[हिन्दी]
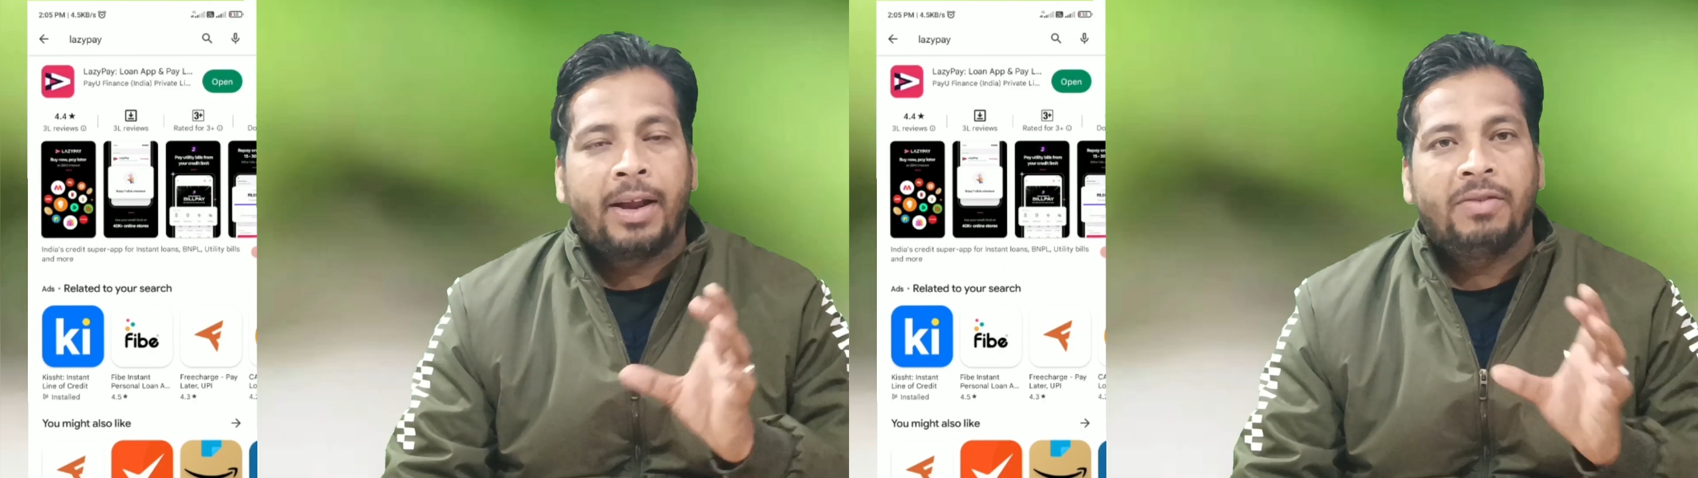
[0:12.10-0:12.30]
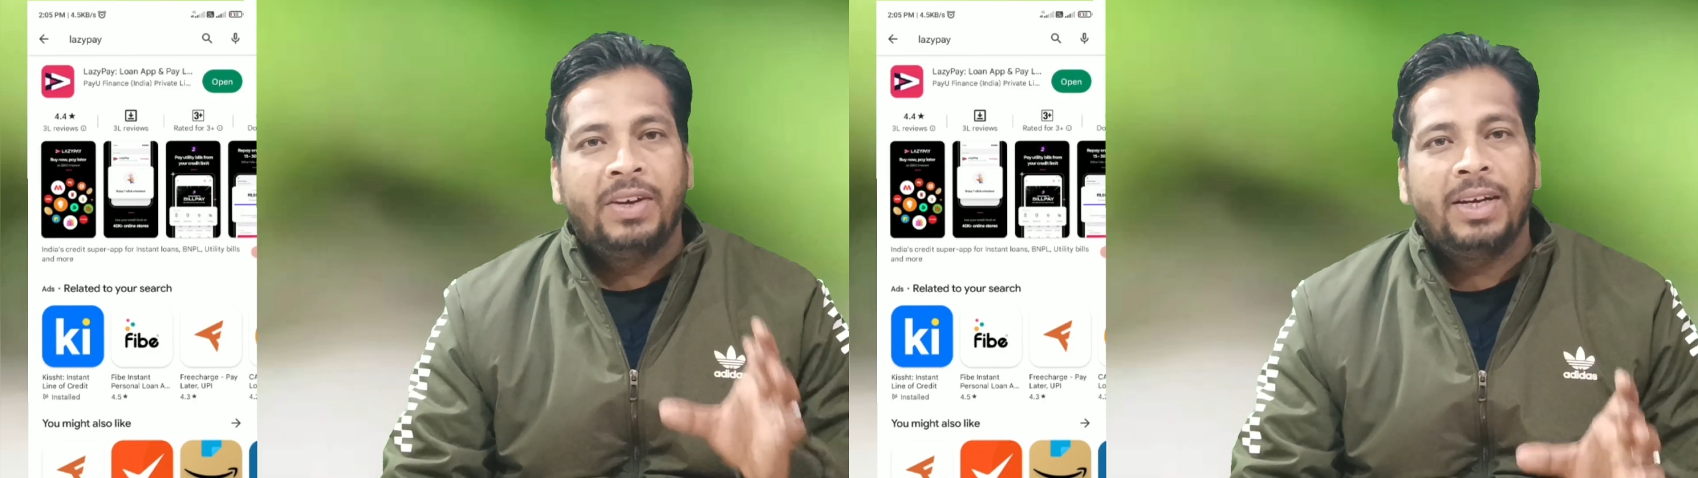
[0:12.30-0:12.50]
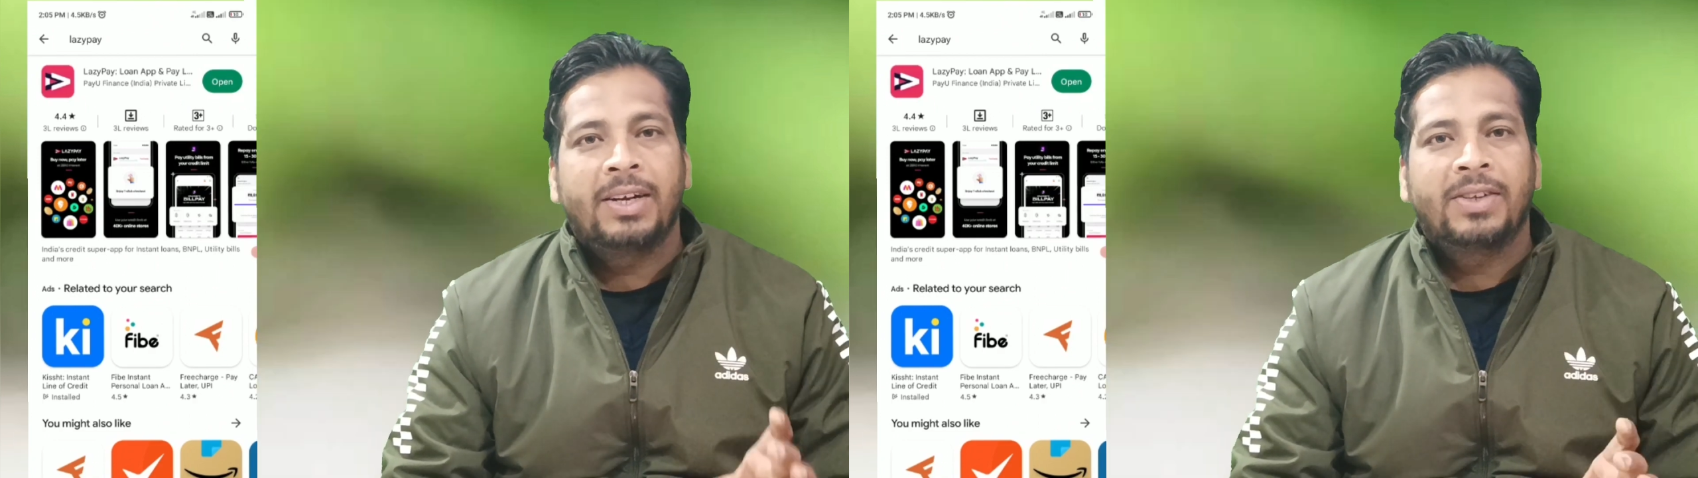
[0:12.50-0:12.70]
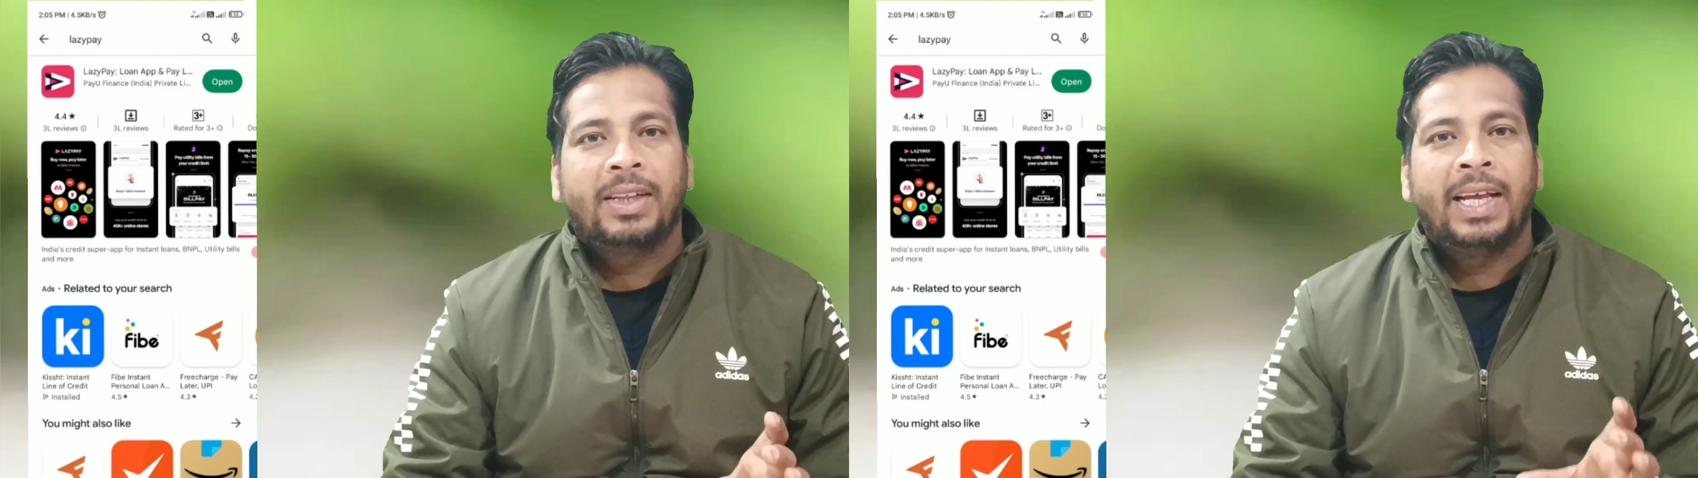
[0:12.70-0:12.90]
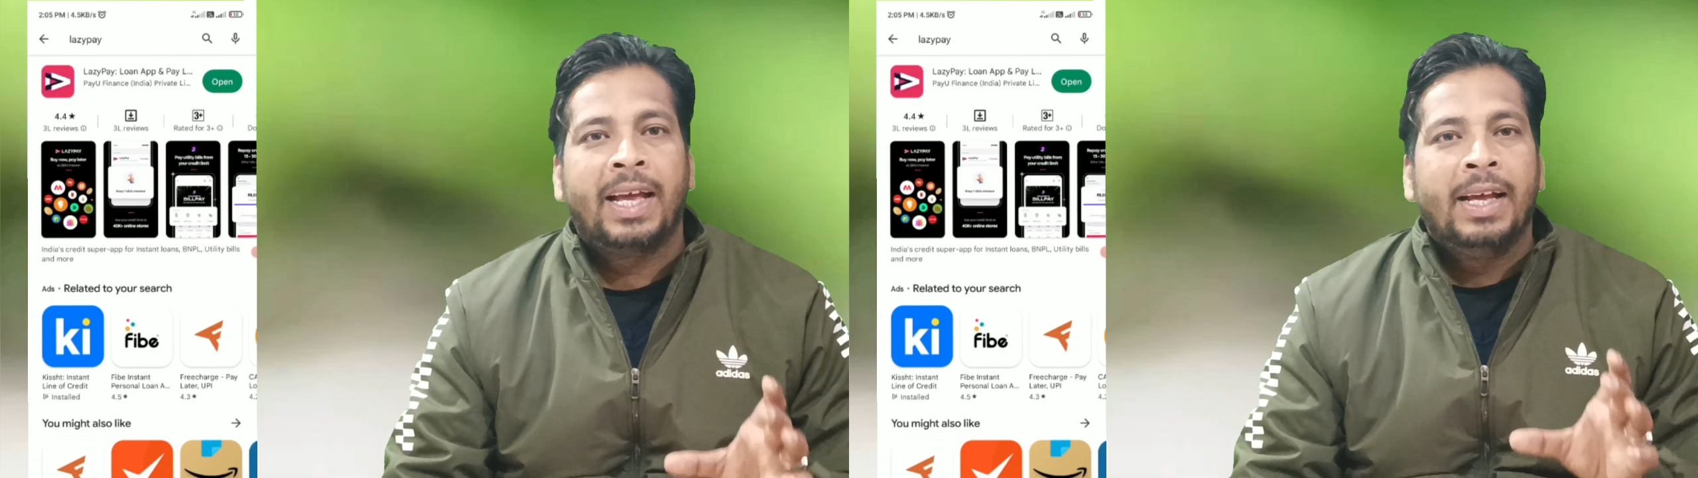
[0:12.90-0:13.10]
ट्रांसफर कर
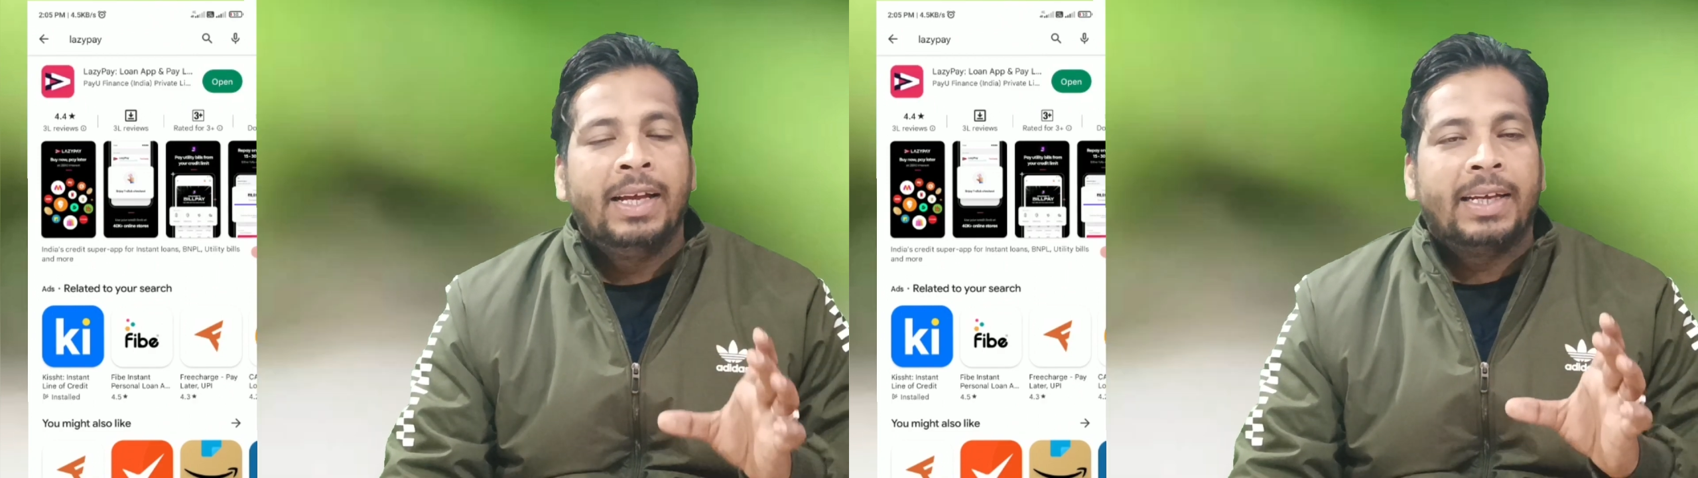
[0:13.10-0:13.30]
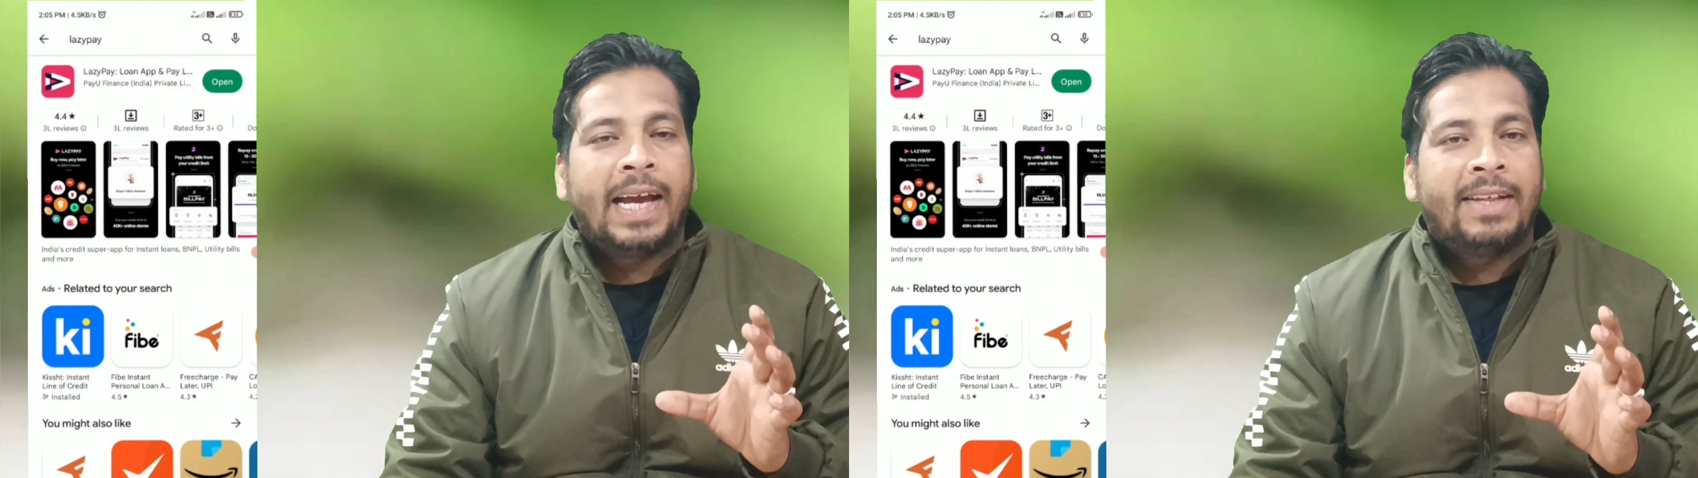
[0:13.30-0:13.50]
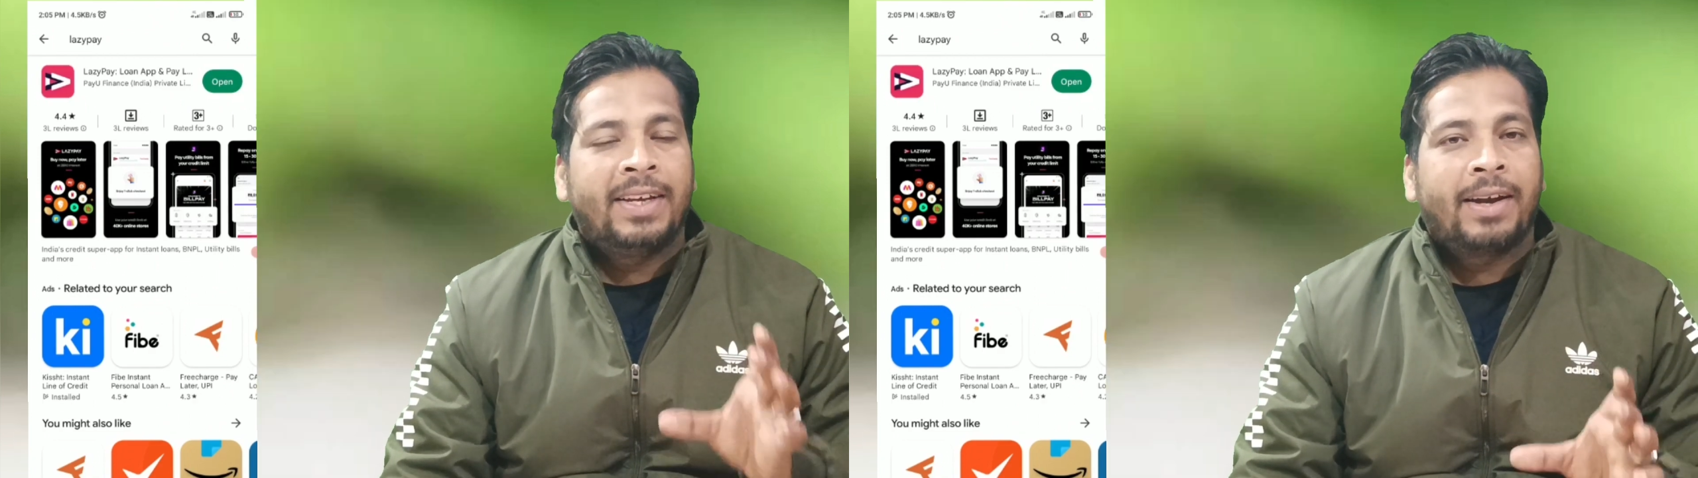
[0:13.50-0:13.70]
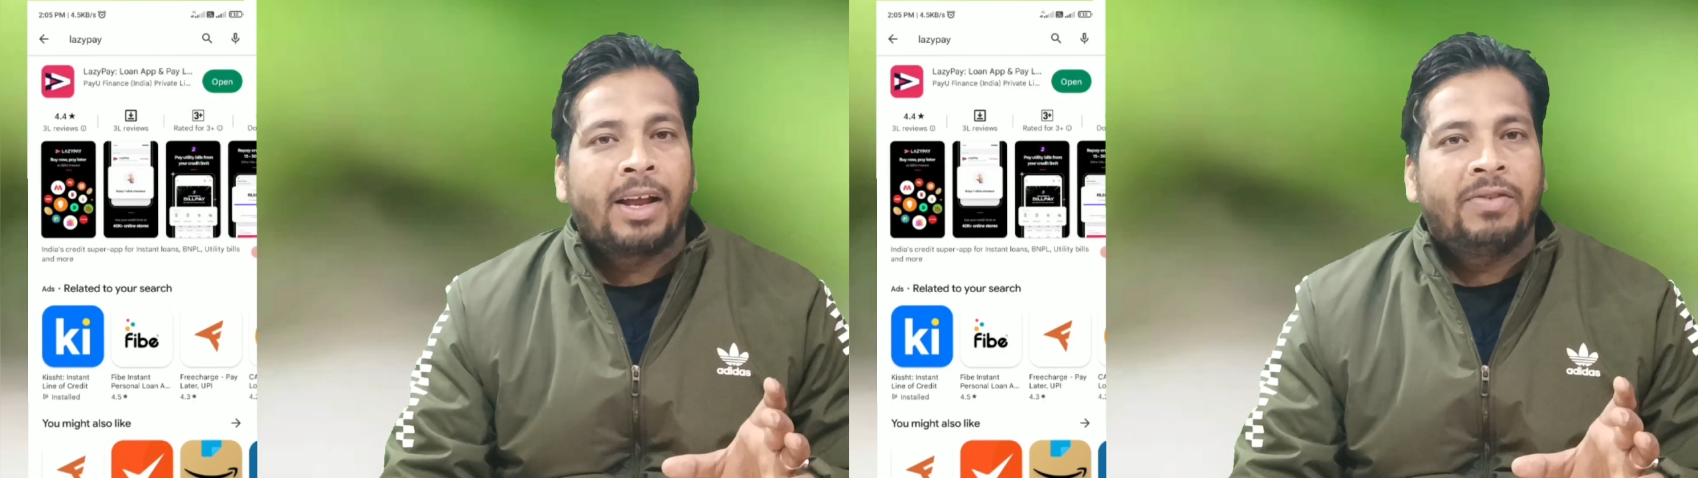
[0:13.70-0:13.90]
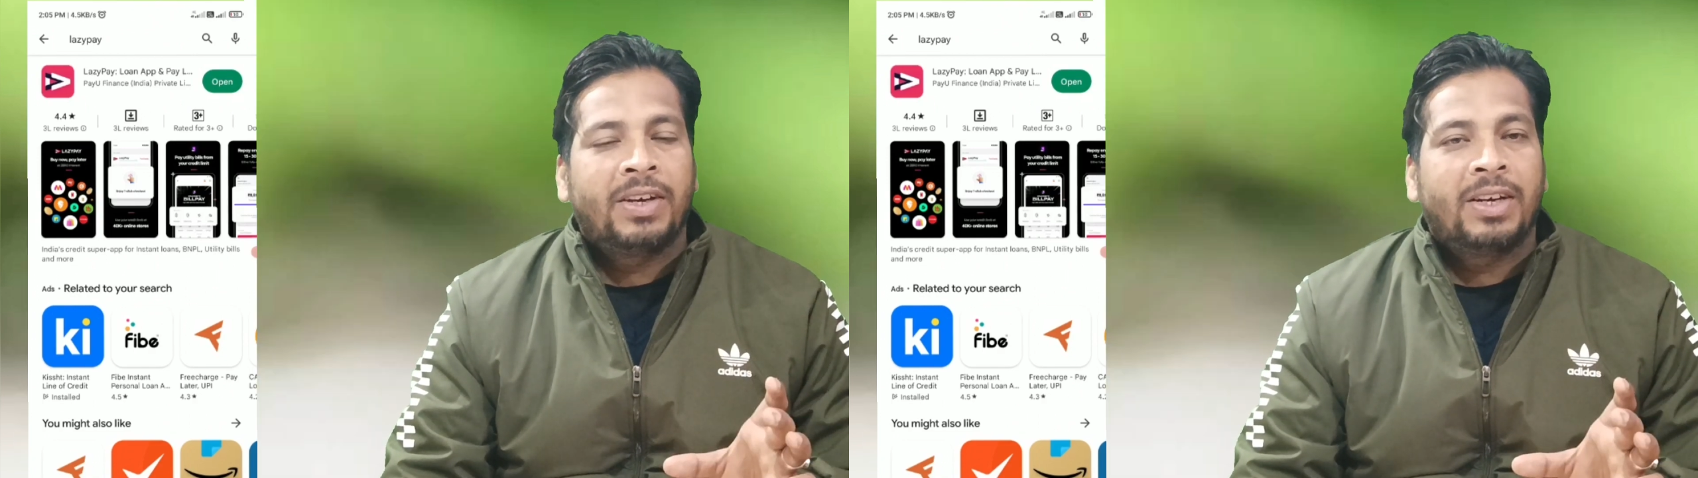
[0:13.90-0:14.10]
सकते हैं कैसे
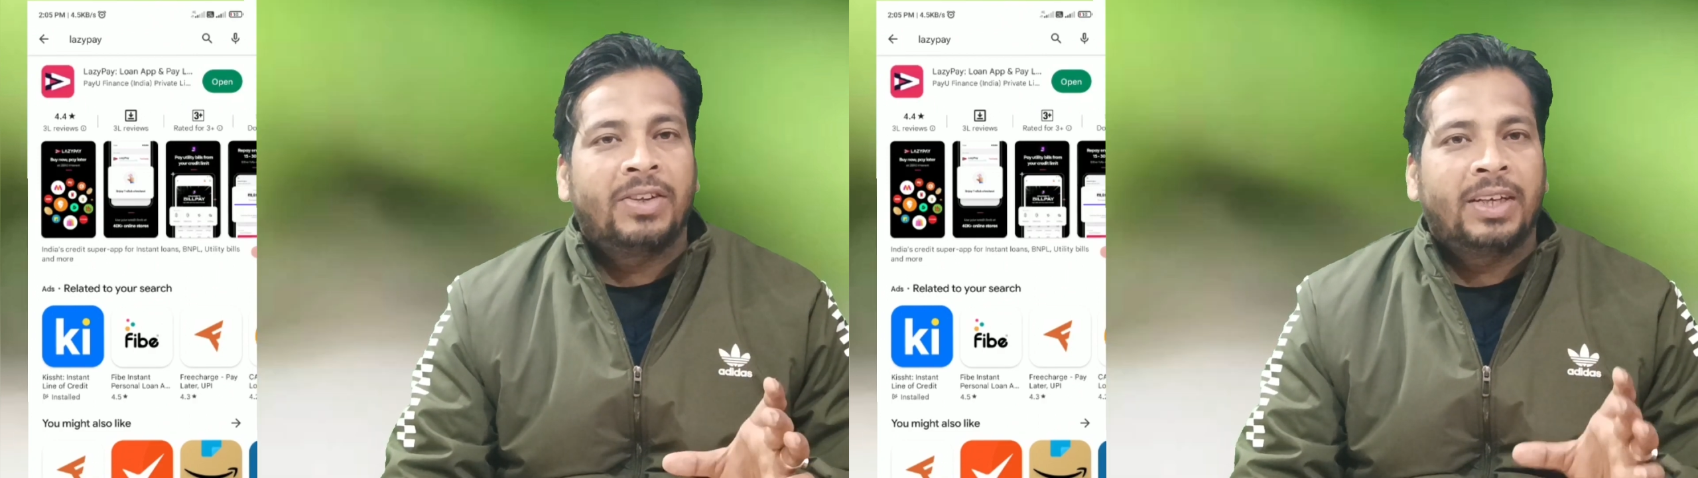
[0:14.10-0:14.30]
ट्रांसफर कर